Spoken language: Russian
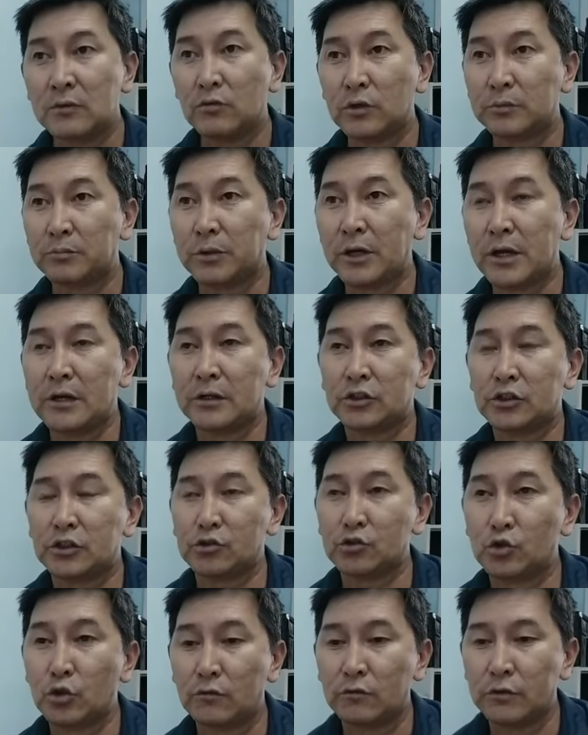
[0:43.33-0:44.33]
вот проект
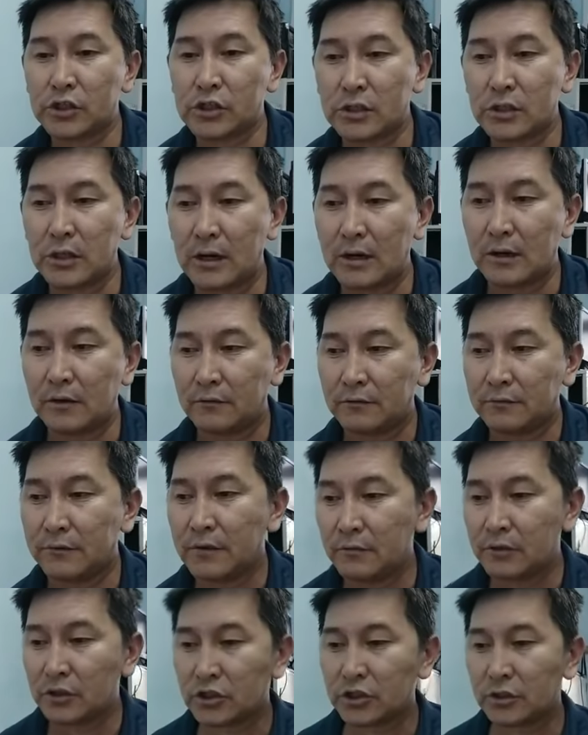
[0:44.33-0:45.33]
6 числа
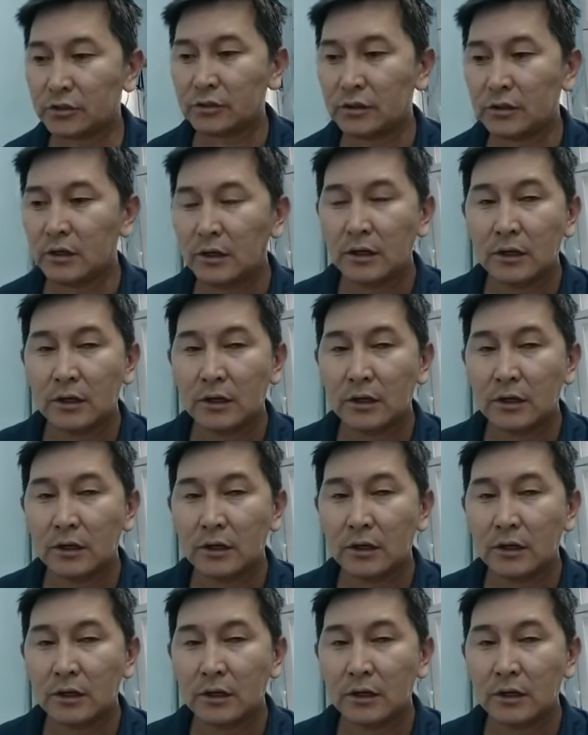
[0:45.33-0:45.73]
вывешен